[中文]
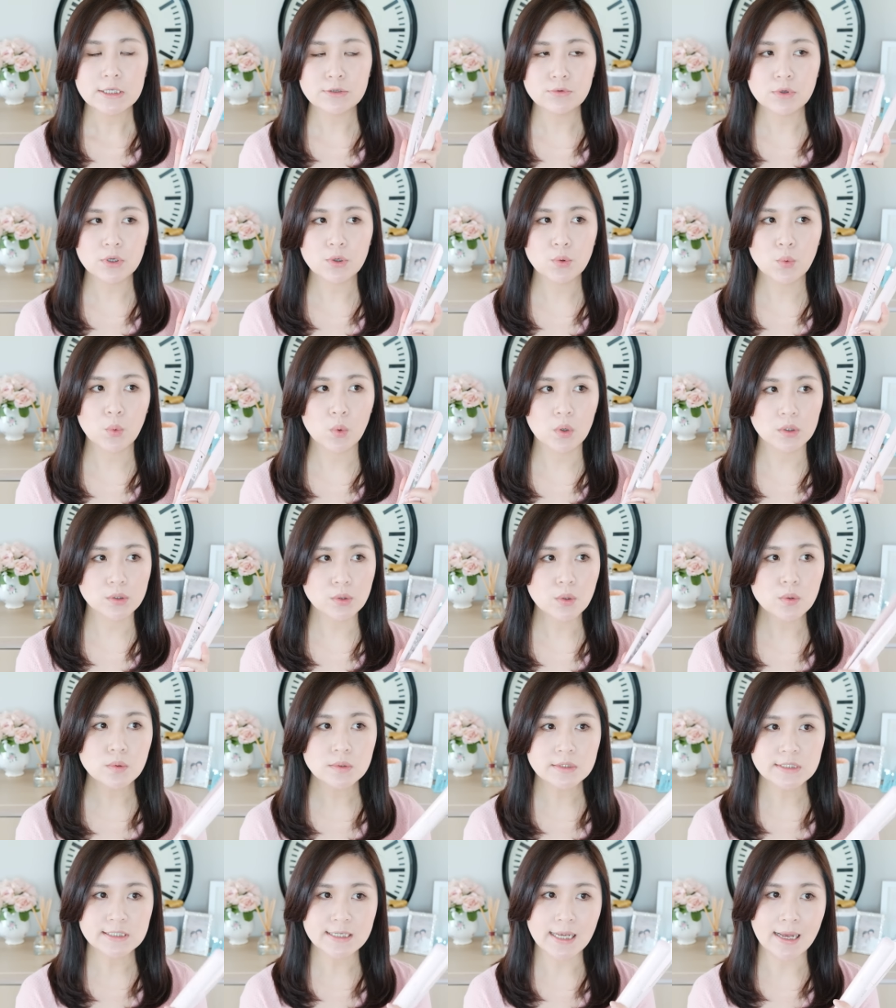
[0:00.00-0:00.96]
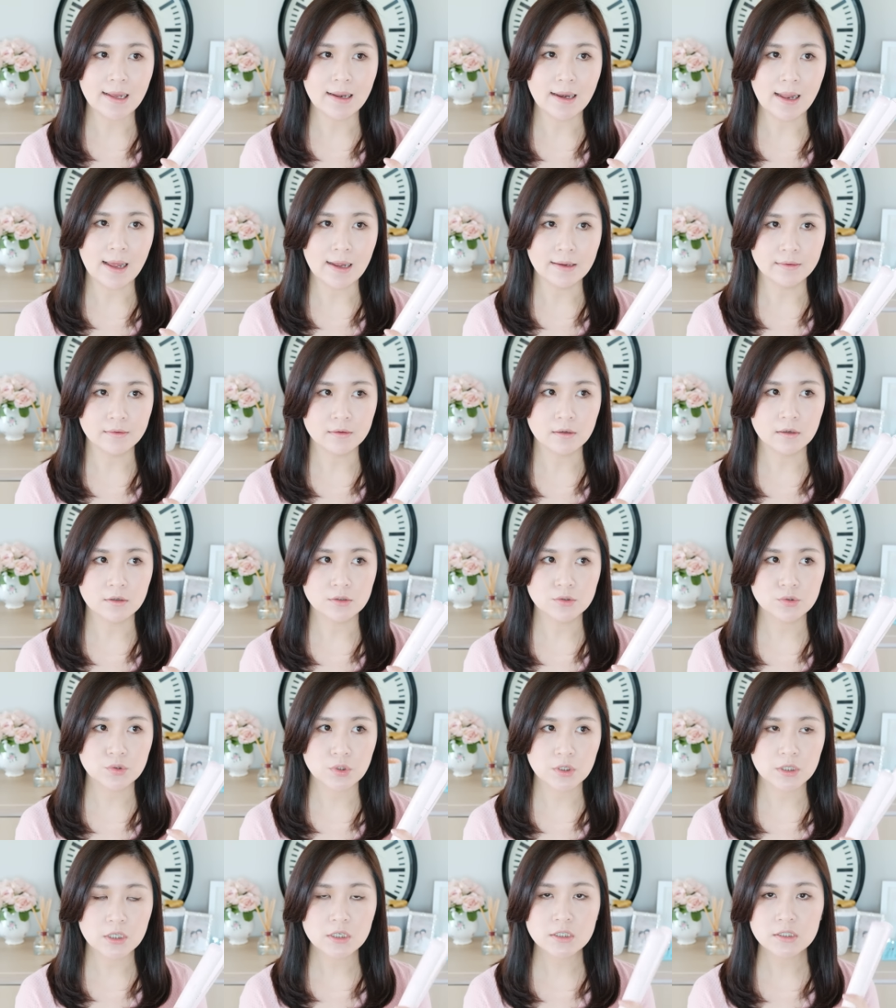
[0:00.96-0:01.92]
因为我用下来呢，
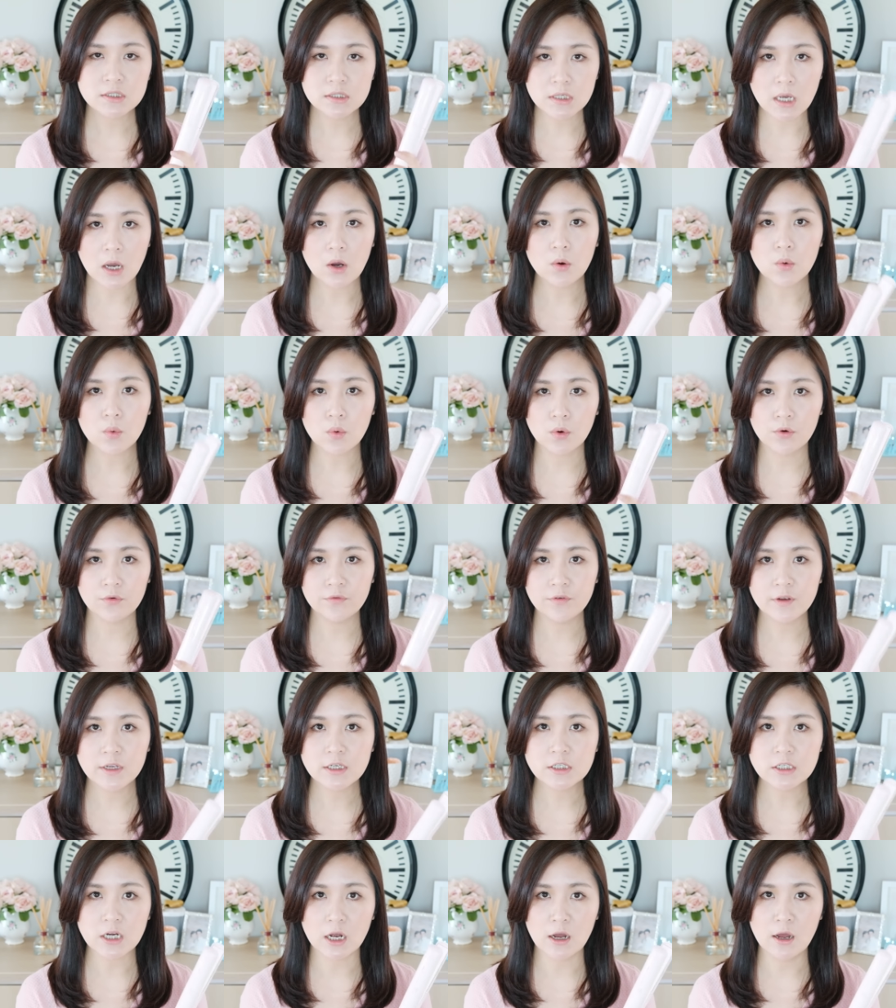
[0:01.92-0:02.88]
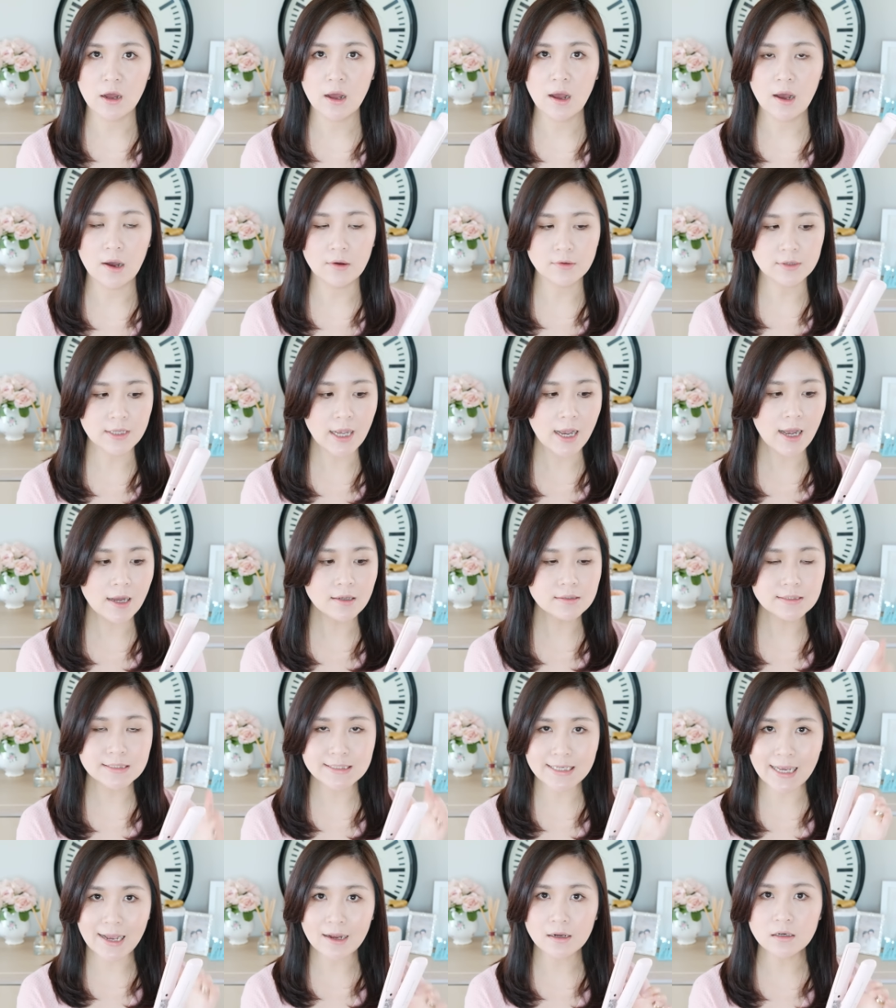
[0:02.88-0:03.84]
觉得效果非常好，它
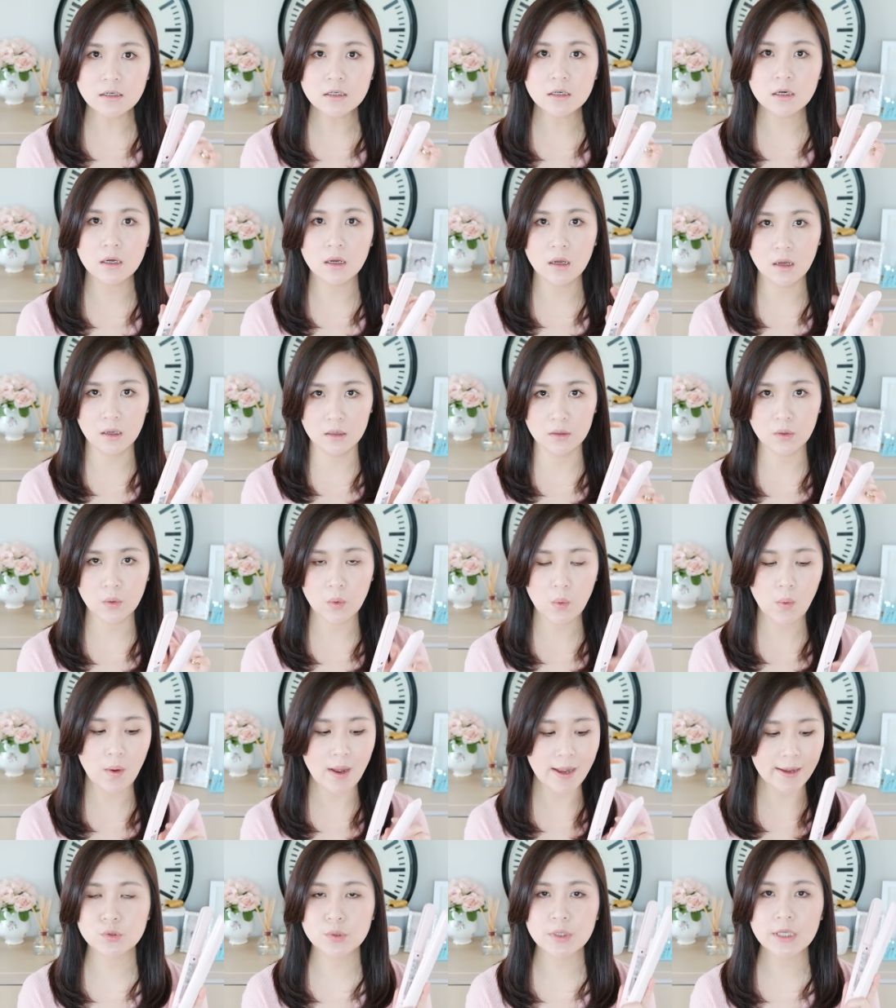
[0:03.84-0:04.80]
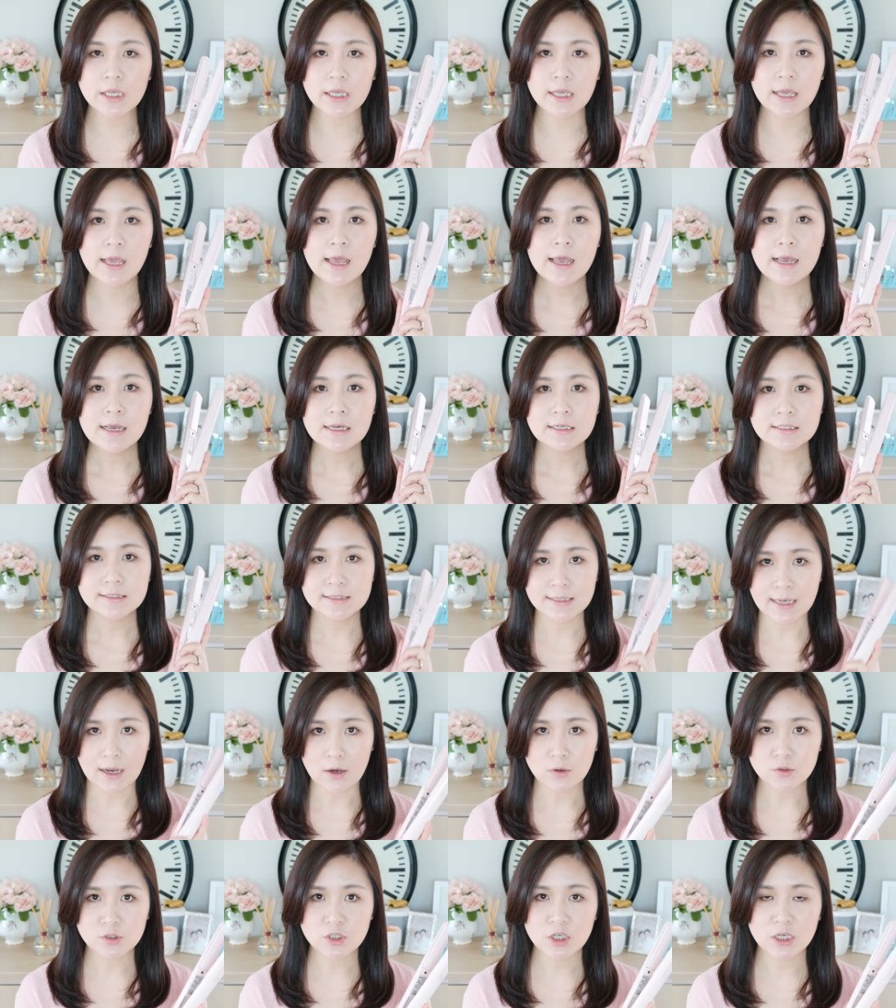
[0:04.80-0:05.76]
加热很快，所以。
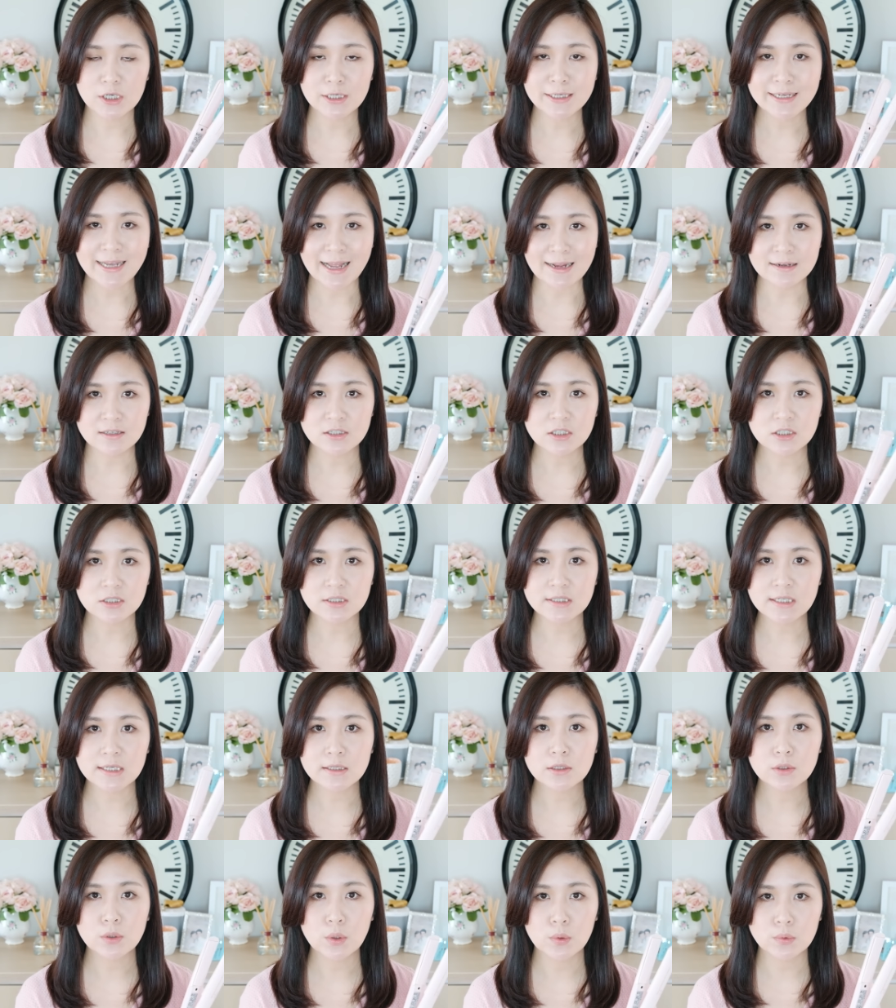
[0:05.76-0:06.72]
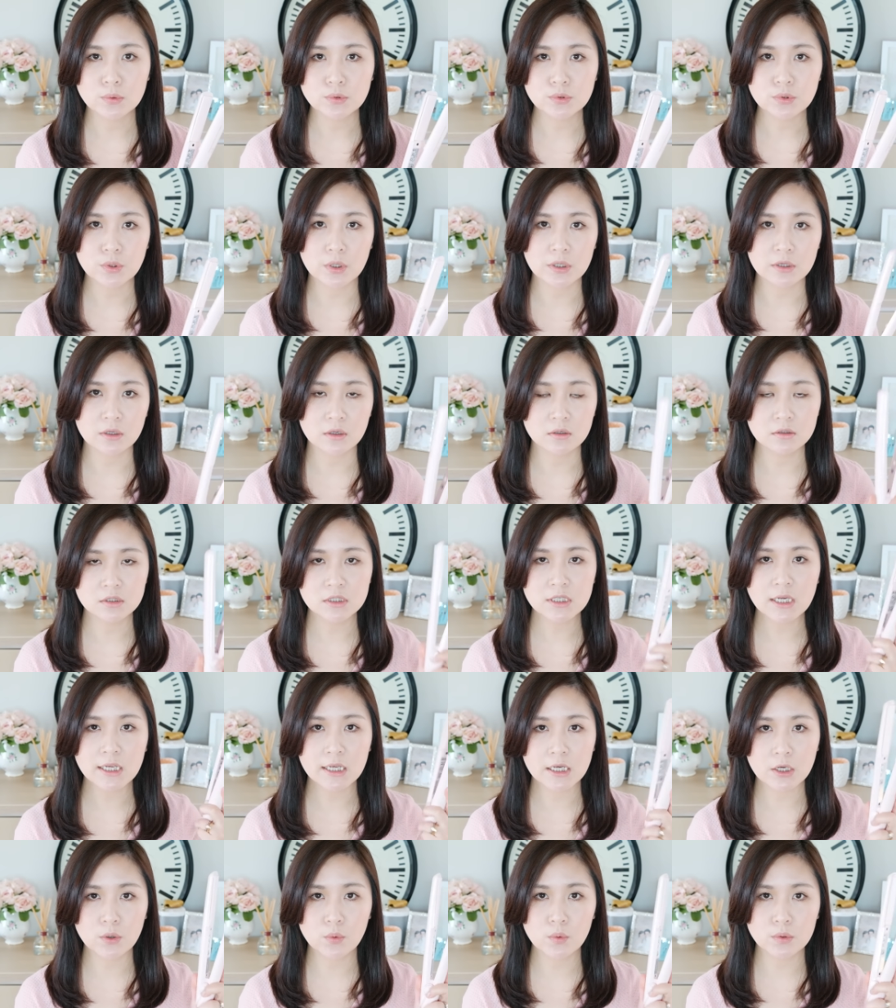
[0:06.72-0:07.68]
早晨赶时间的同学呢，
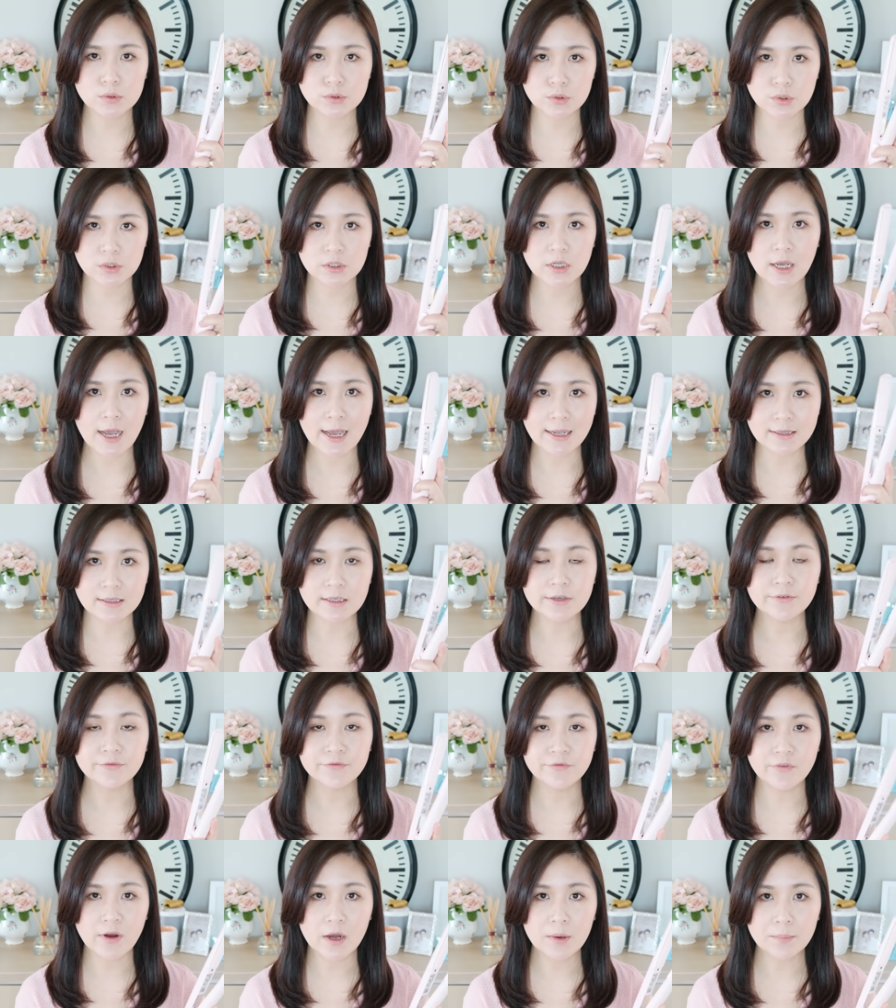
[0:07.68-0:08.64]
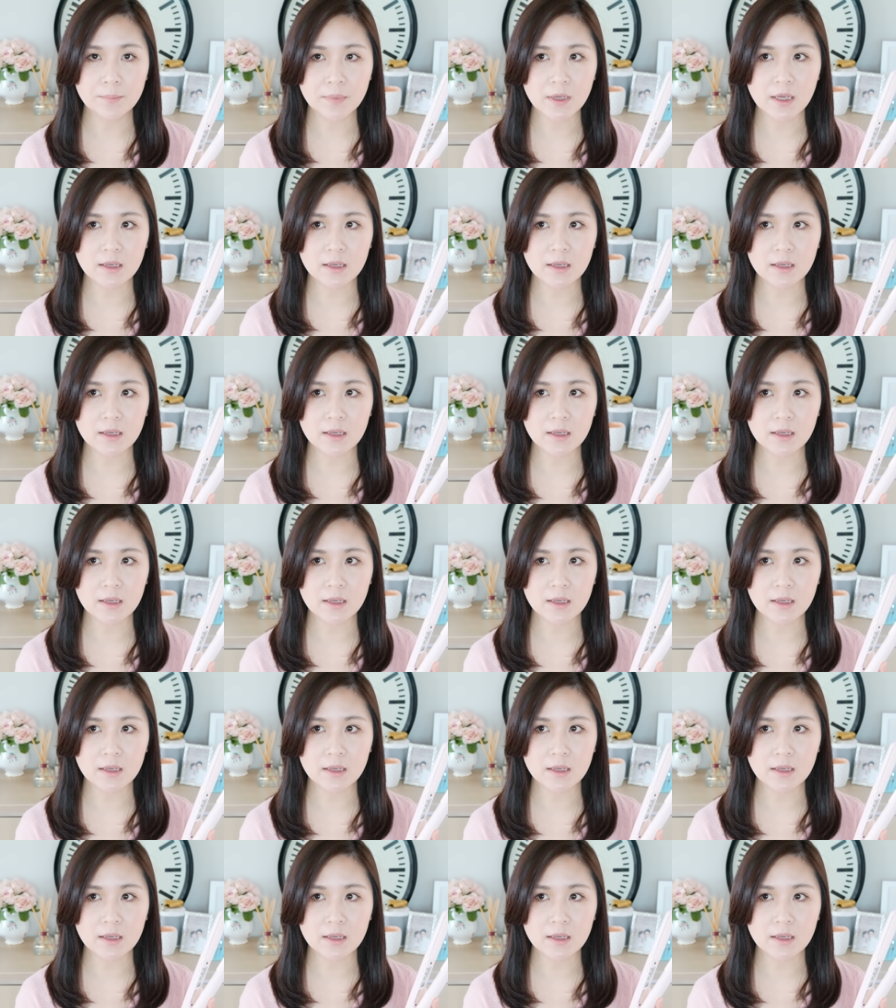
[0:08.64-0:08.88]
这个我觉得还挺方